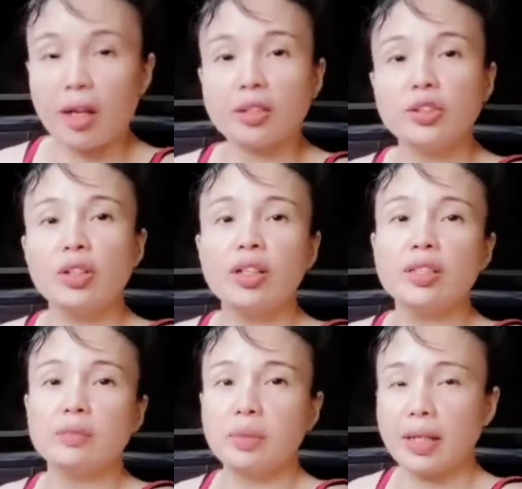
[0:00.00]
Actually,
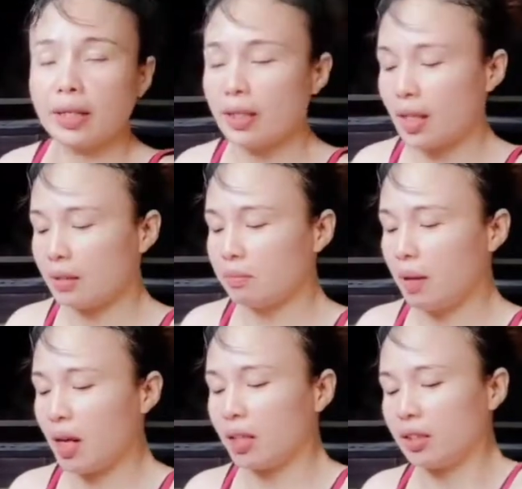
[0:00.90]
hindi maganda ang
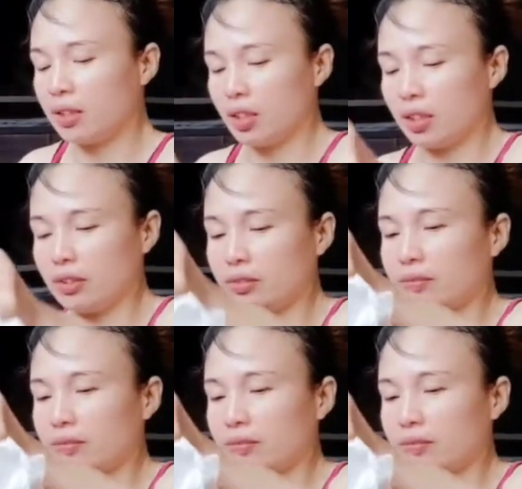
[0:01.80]
packaging.